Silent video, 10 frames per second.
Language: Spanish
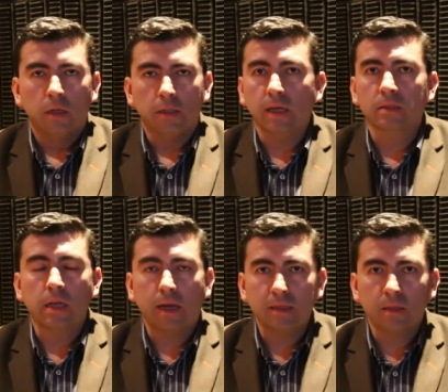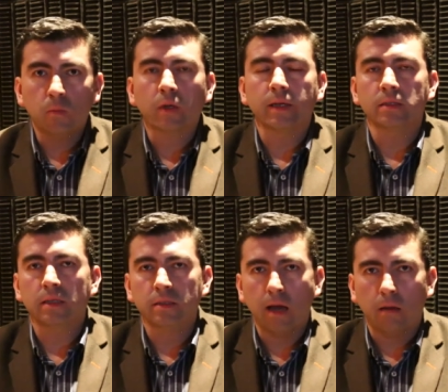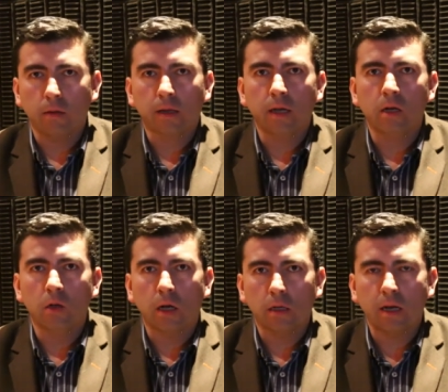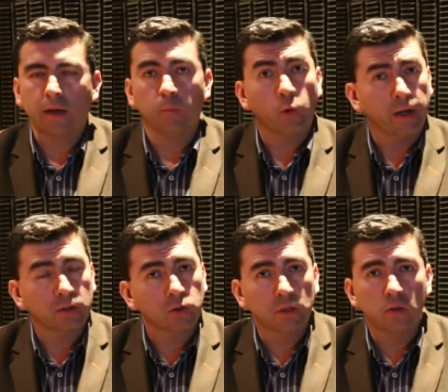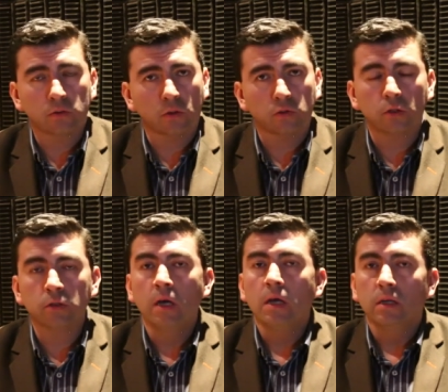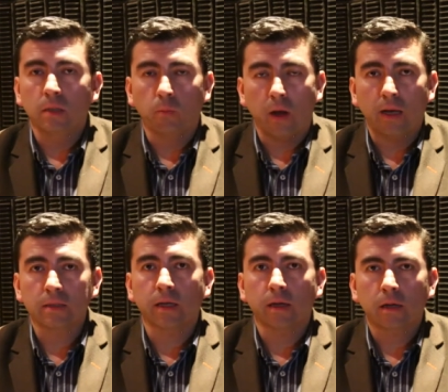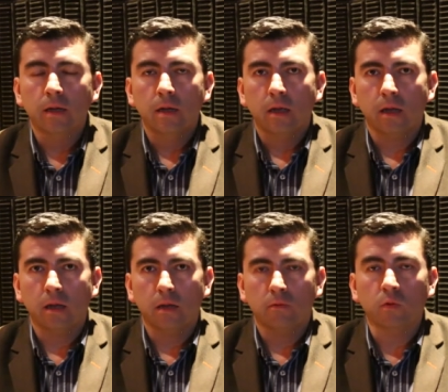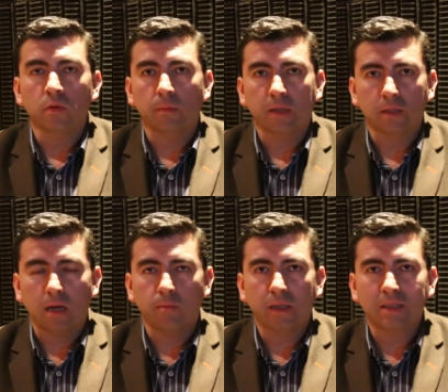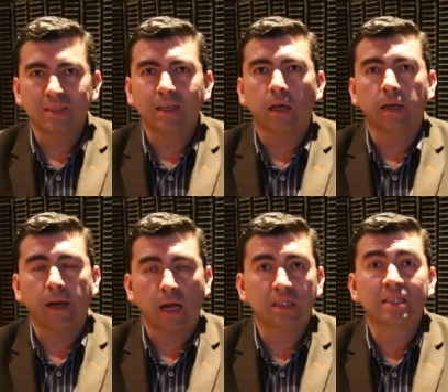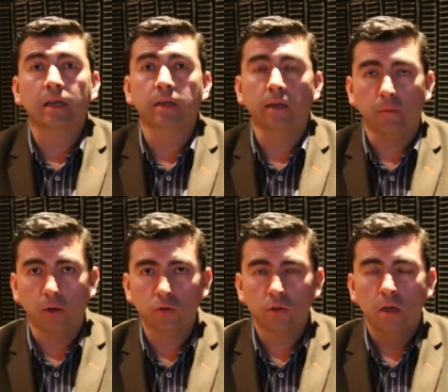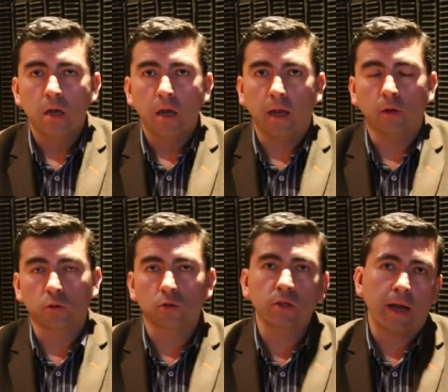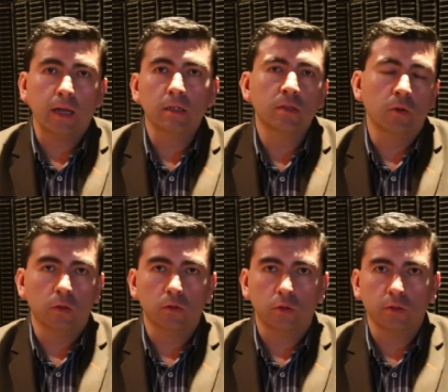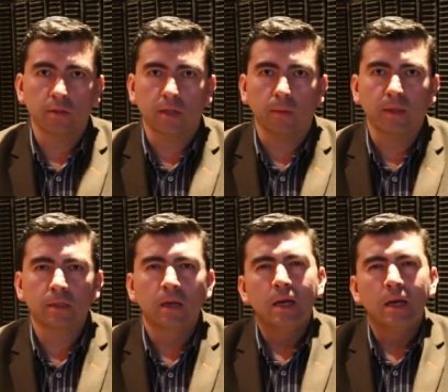y es clarísimo que es deseable que la, remuneración de los costos se pueda hacer eh, fundamentalmente sin generar desequilibrios en otros agentes o en otros sistemas.